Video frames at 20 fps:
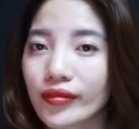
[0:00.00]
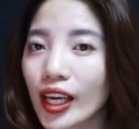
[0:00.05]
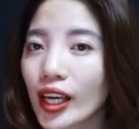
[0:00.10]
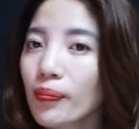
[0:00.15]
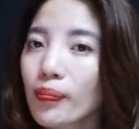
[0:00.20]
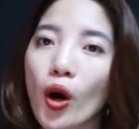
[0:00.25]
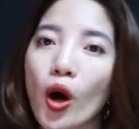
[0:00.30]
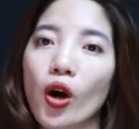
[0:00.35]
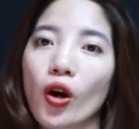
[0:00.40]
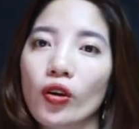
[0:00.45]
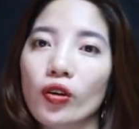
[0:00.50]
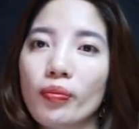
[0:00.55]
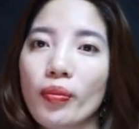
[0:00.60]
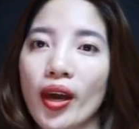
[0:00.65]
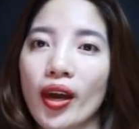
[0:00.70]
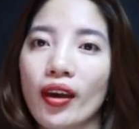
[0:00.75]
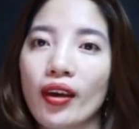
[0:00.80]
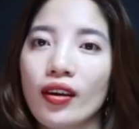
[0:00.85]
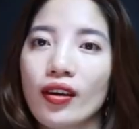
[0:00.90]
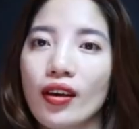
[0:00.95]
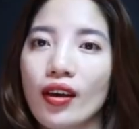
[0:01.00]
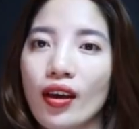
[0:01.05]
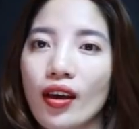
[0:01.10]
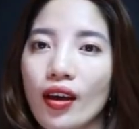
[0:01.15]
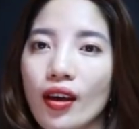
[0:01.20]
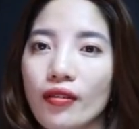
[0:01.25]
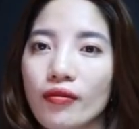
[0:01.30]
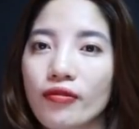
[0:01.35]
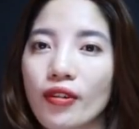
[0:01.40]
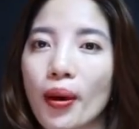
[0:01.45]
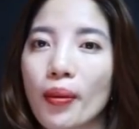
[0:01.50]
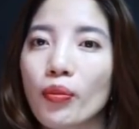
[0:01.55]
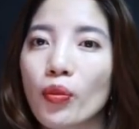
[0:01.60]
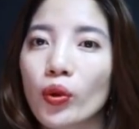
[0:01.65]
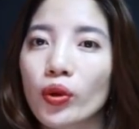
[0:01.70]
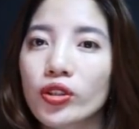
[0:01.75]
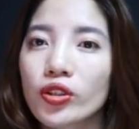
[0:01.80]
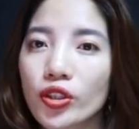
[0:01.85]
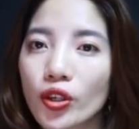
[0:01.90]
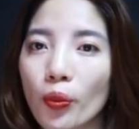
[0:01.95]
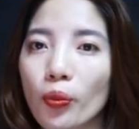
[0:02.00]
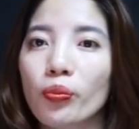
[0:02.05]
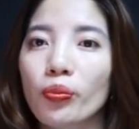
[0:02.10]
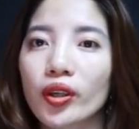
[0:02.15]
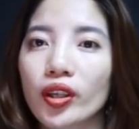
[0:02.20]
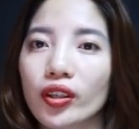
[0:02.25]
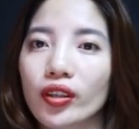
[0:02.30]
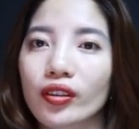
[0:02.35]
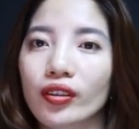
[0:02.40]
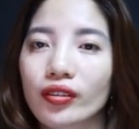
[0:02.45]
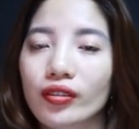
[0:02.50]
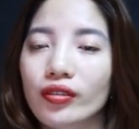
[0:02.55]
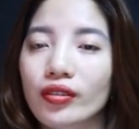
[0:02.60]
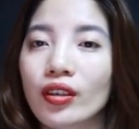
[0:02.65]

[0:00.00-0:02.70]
ghét bỏ con bé và muốn chồng mình